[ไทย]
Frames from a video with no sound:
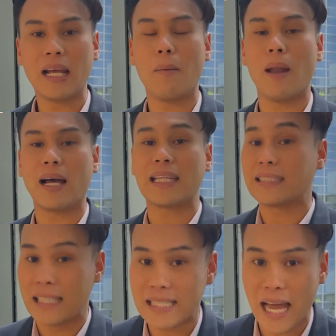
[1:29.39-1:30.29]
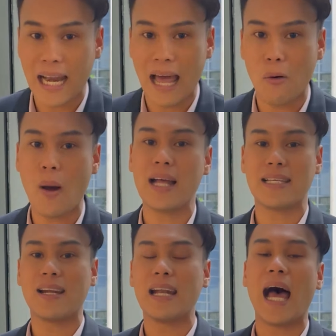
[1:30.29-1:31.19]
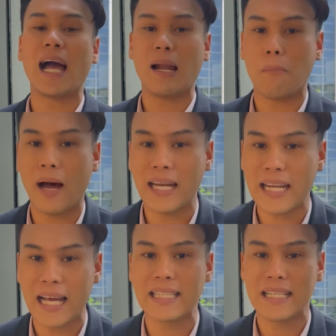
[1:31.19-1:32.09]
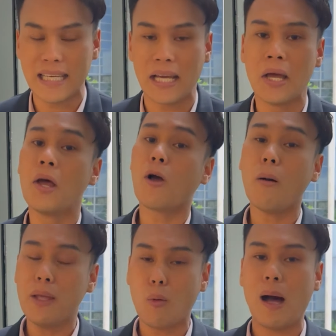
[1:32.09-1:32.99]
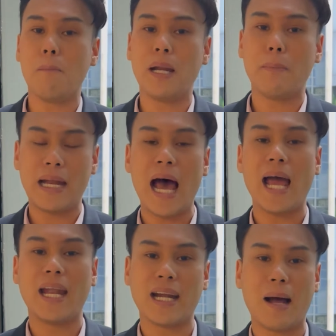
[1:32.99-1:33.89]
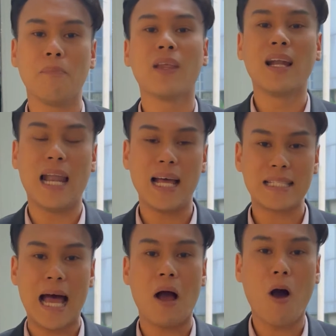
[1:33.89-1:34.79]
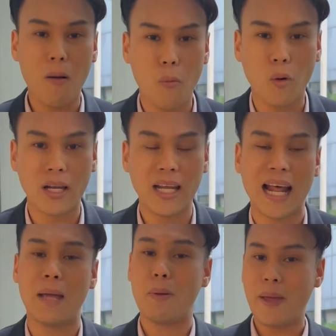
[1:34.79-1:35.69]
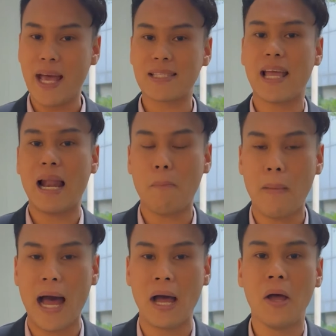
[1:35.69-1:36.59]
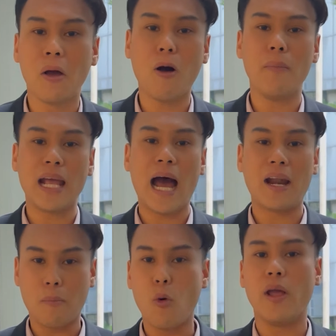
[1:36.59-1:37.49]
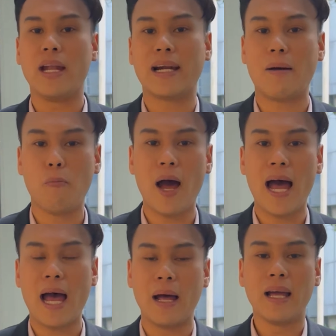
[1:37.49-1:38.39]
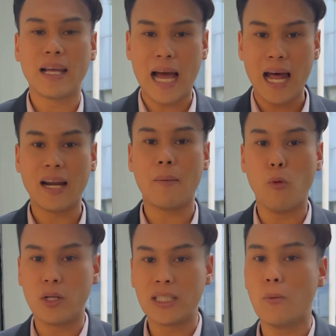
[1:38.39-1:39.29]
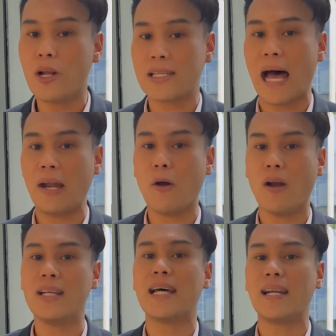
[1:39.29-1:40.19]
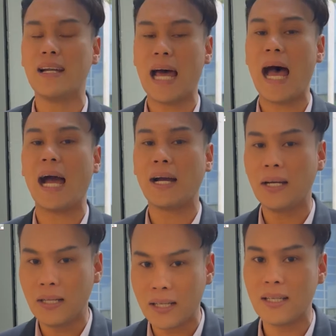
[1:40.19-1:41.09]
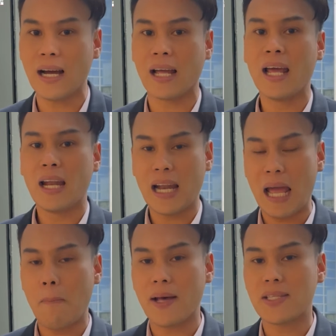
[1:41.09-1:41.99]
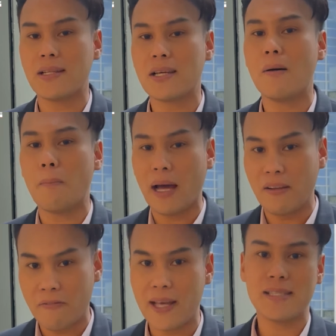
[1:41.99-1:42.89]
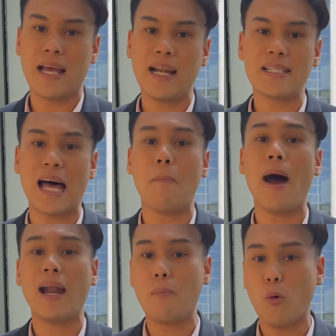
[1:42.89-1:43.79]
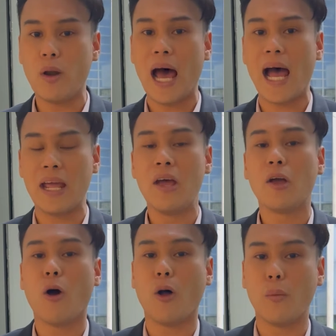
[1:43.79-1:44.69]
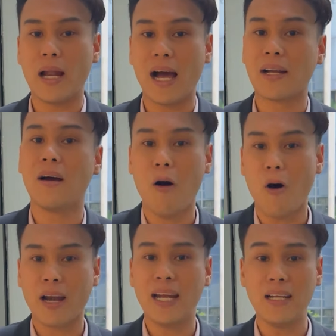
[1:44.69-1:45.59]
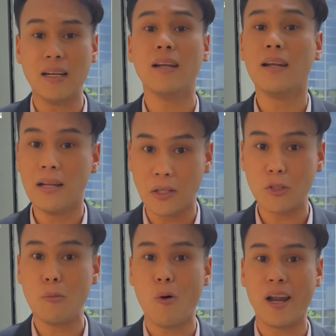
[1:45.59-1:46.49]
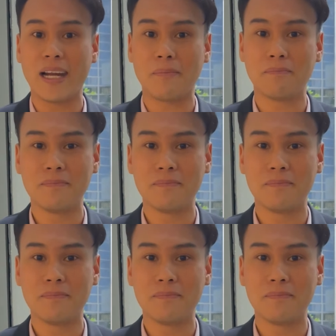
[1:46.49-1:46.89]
กำลังตัดสินใจแล้วว่าจะเดินทางกลับมาที่ไทยจริง ๆ ก็มีความเป็นไปได้นะครับ และจากข้อมูลที่ไทย PBS ได้รับมา ก็มีการระบุอีกนะครับว่าการระบุชื่อผู้โดยสารก่อนที่จะเดินทางขึ้นเครื่องใน passenger manifest นั้นสามารถระบุได้ก่อนเวลาเครื่องออกได้ถึง 1 ชั่วโมงเลยครับ